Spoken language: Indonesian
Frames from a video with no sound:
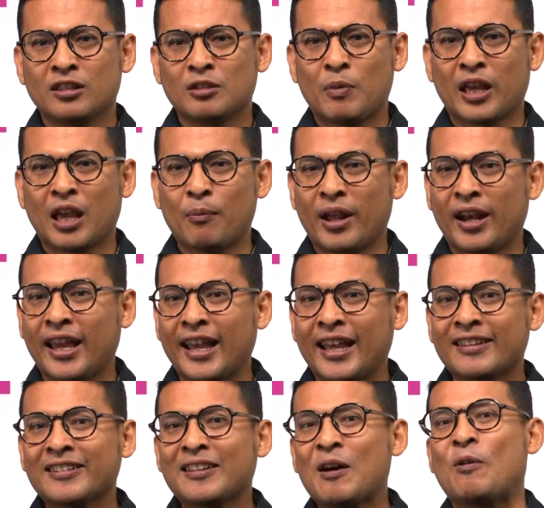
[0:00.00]
sebagaimana yang
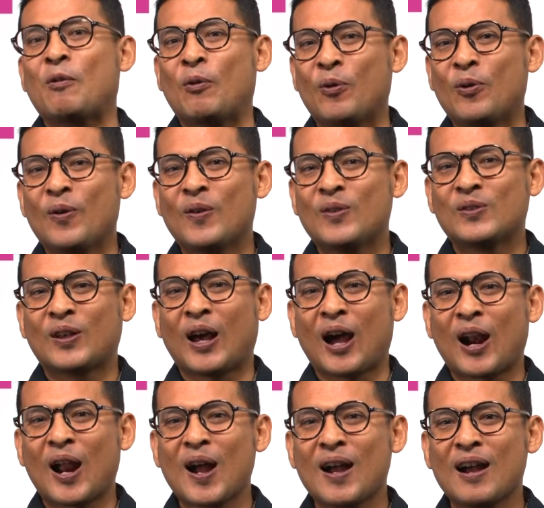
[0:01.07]
kita tahu,
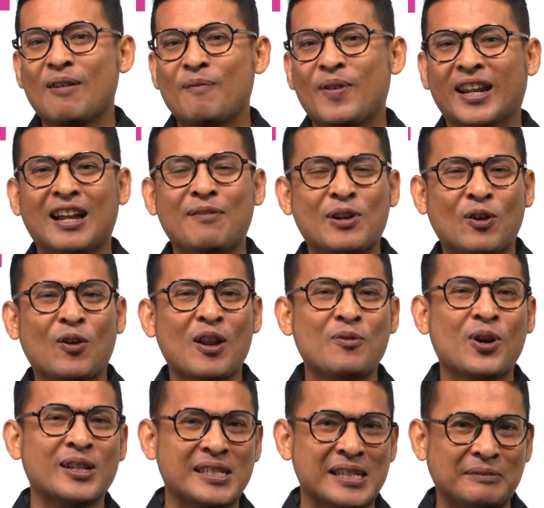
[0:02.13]
sekarang mereka
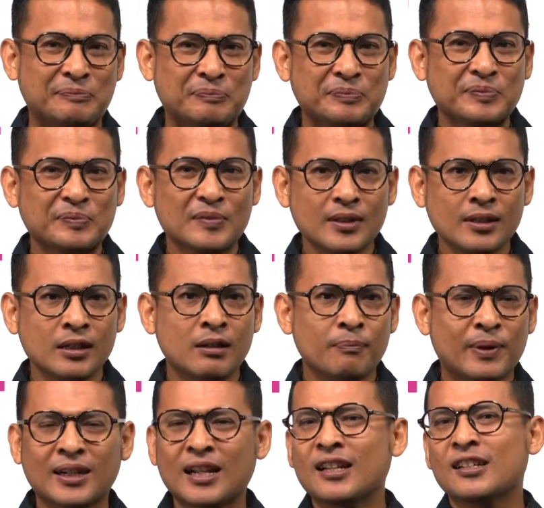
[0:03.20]
berkolaborasi.
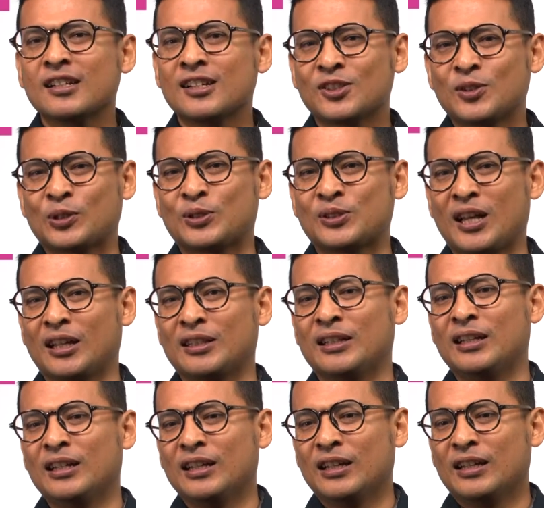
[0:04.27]
Pernah suatu saat
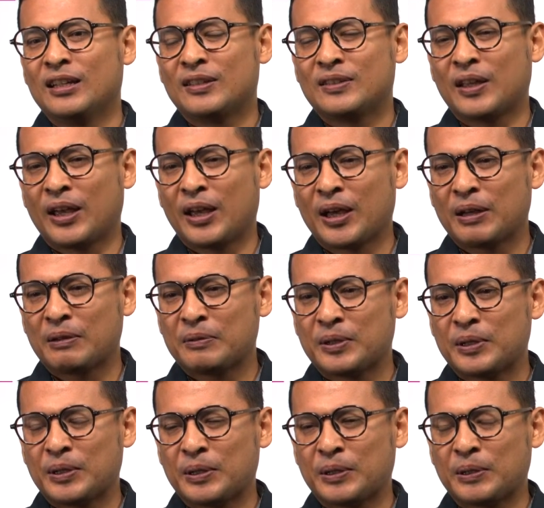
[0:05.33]
saya
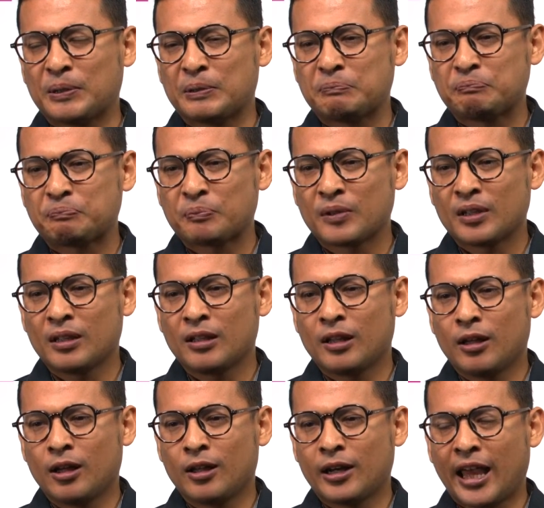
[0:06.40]
uh,
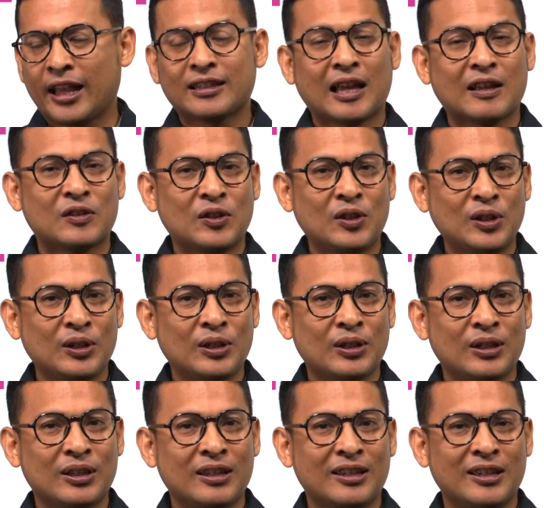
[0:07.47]
naik taksi,
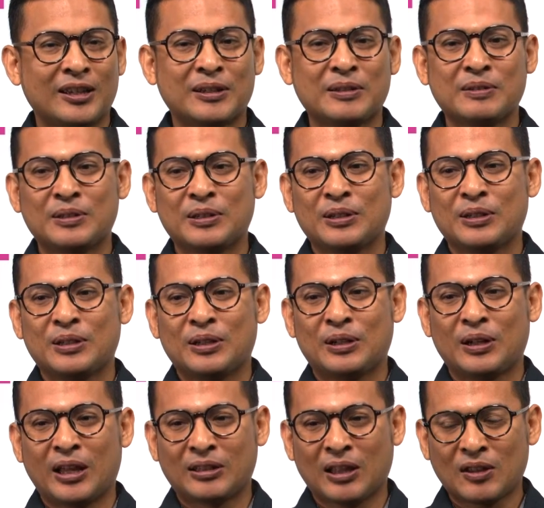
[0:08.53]
ya,
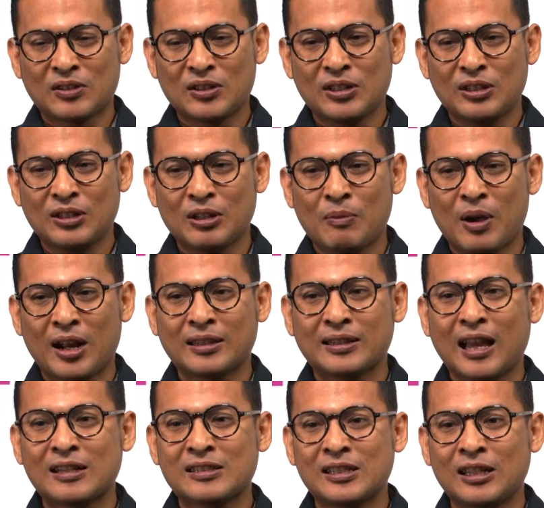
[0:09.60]
naik taksi di mana
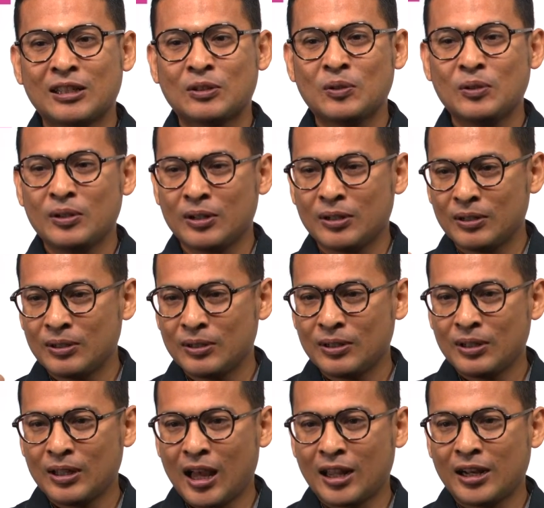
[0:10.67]
taksi itu
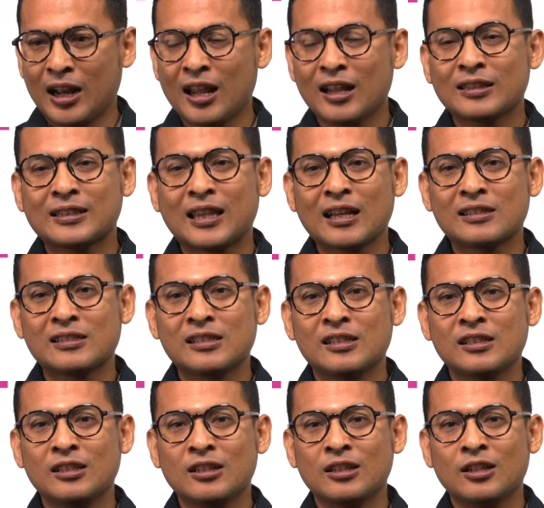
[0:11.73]
adalah
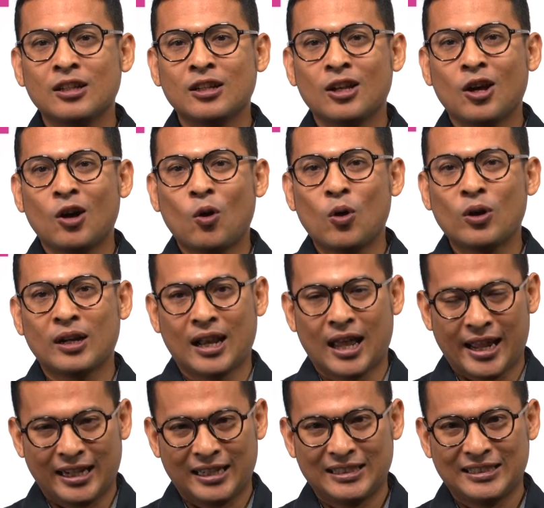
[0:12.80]
taksi online.